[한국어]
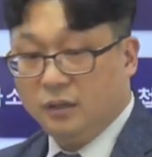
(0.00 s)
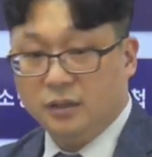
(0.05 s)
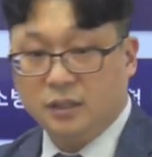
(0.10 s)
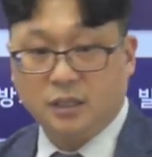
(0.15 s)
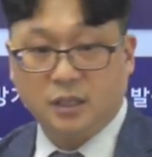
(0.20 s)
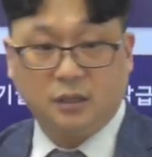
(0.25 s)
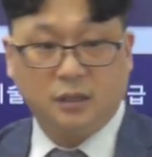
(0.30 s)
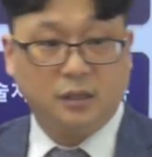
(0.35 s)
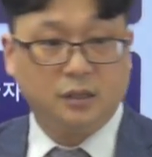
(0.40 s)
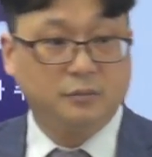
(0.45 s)
응시
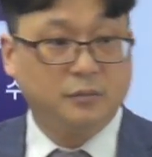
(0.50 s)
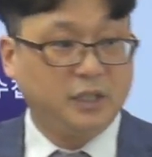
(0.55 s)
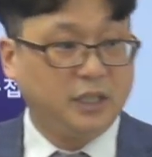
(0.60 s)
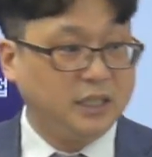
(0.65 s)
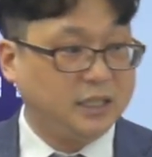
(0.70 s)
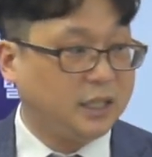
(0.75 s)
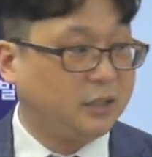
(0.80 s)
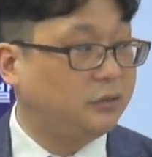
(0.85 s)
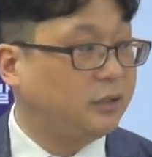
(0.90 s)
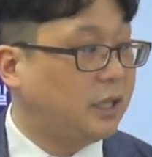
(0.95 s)
자격은 뭐
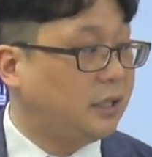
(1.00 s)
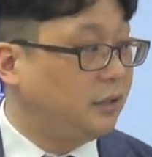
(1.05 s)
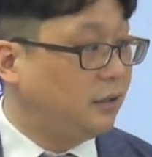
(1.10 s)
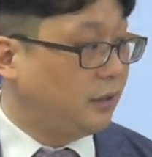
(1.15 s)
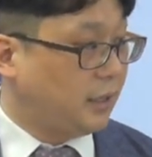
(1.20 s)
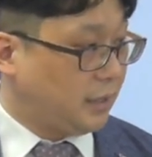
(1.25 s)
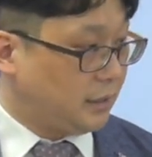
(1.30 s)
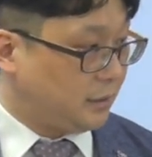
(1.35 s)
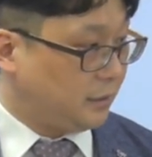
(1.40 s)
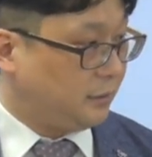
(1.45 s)
기사도 되는
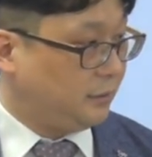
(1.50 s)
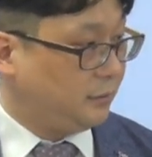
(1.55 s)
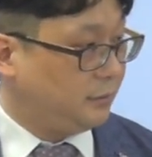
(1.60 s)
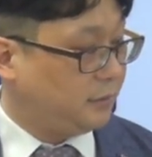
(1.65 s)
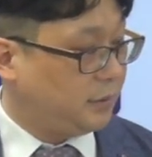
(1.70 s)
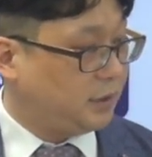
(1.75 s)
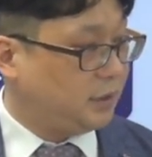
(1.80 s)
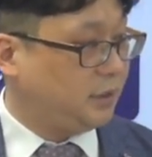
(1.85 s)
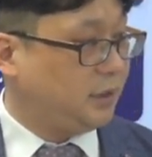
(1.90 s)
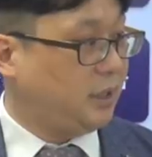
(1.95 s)
거라서
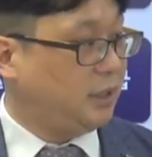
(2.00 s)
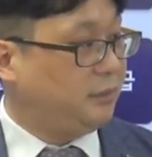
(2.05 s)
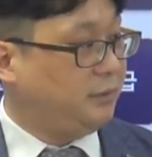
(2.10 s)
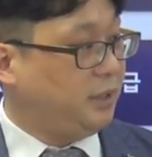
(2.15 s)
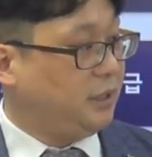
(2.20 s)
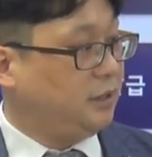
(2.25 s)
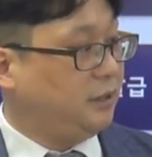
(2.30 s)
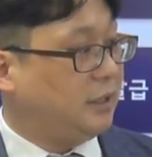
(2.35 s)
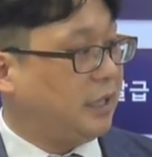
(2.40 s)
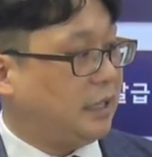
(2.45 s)
뭐 크게 의미
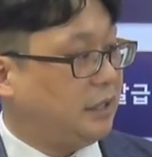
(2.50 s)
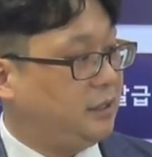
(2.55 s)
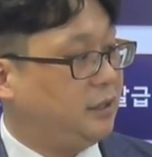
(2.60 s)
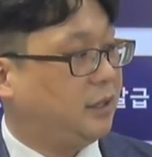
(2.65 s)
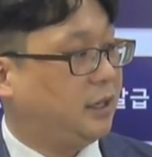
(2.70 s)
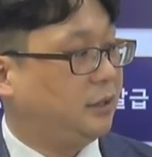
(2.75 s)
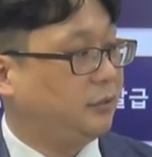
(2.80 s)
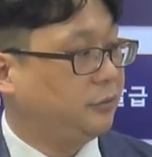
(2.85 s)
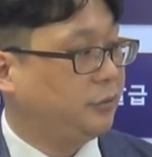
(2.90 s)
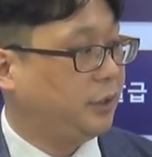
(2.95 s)
있는 건 아닐
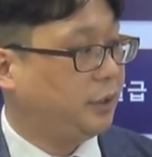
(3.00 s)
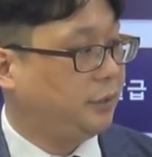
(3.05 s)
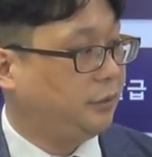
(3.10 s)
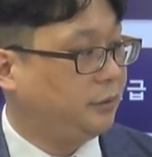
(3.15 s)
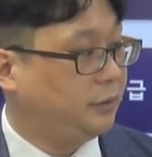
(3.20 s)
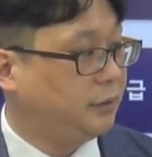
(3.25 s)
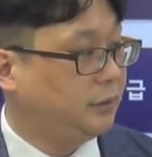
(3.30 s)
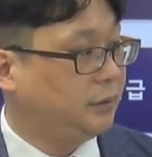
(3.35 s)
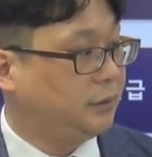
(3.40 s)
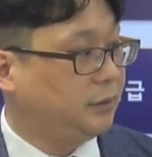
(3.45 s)
것 같고요.
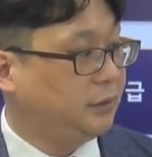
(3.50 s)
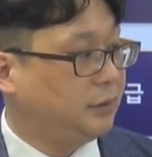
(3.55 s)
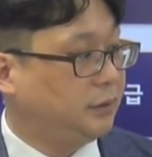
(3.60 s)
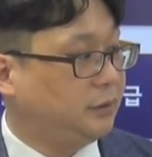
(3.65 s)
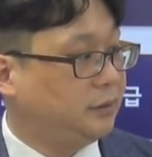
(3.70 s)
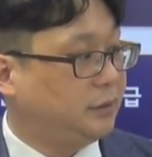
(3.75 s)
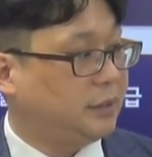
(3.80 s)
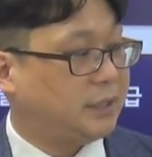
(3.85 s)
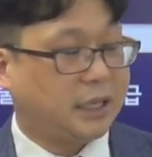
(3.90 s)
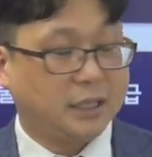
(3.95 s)

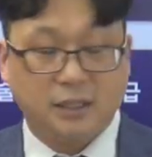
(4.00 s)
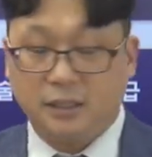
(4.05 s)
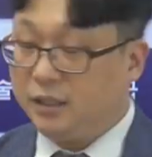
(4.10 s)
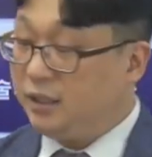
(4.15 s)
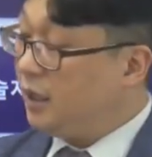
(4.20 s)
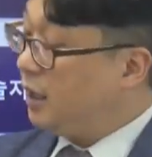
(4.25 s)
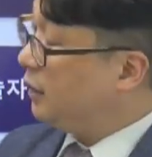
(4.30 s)
근데 사실 이